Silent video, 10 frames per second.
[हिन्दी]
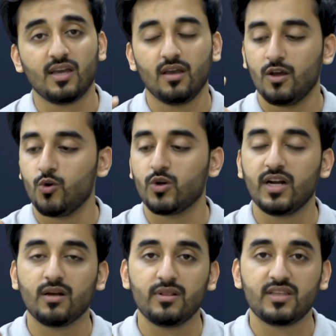कि
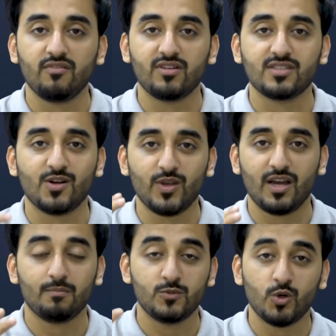एक डबल थ्री वन जीरो
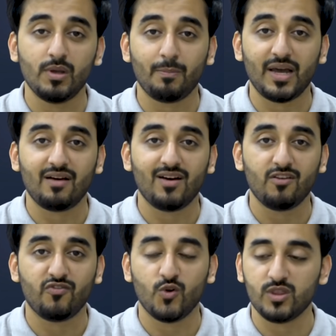या जो भी पहला
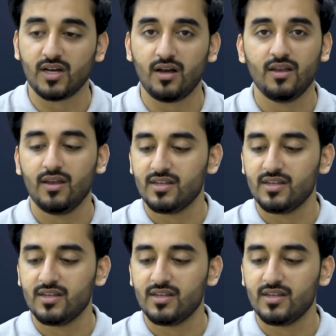वाला फ़ोन था